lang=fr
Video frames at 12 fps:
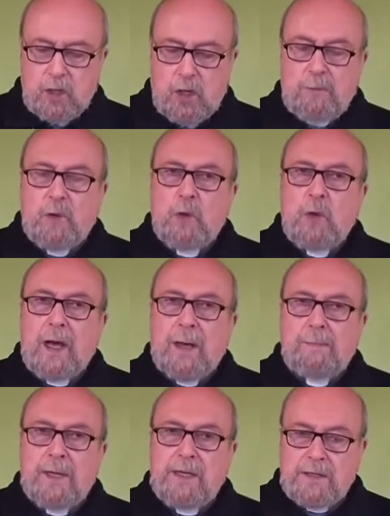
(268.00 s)
Comme nous le
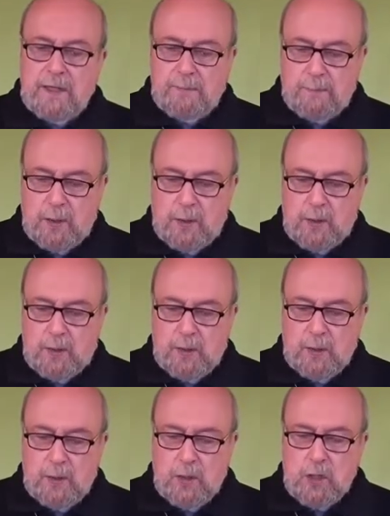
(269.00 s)
rappelle Saint Paul,
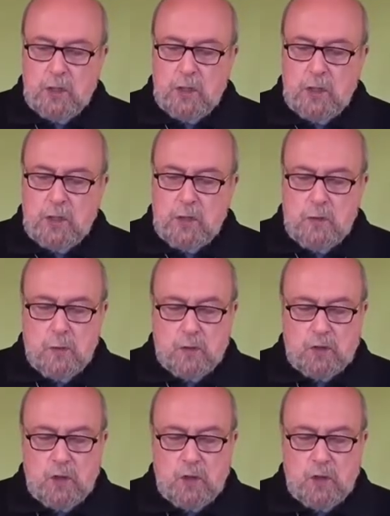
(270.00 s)
nous